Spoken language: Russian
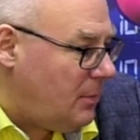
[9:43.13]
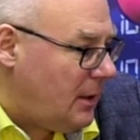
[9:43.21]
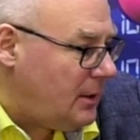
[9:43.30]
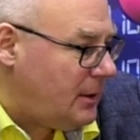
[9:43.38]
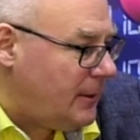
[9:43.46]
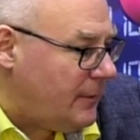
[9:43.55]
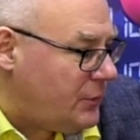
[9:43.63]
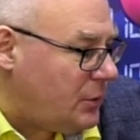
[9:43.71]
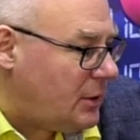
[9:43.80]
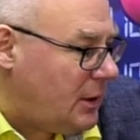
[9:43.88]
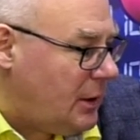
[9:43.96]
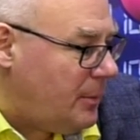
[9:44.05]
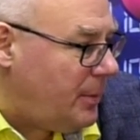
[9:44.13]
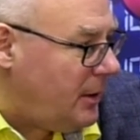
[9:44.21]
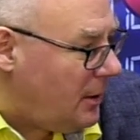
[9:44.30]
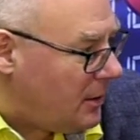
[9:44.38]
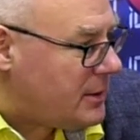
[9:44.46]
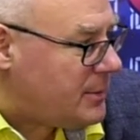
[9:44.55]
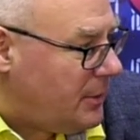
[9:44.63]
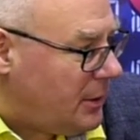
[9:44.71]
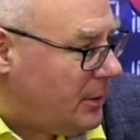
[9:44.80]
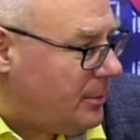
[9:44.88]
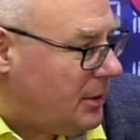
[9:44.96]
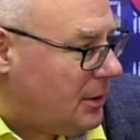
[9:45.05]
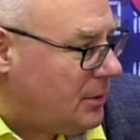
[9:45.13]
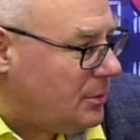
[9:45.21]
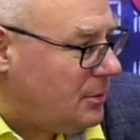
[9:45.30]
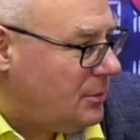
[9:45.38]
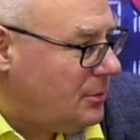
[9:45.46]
Байден все-таки не приехал с мирным планом.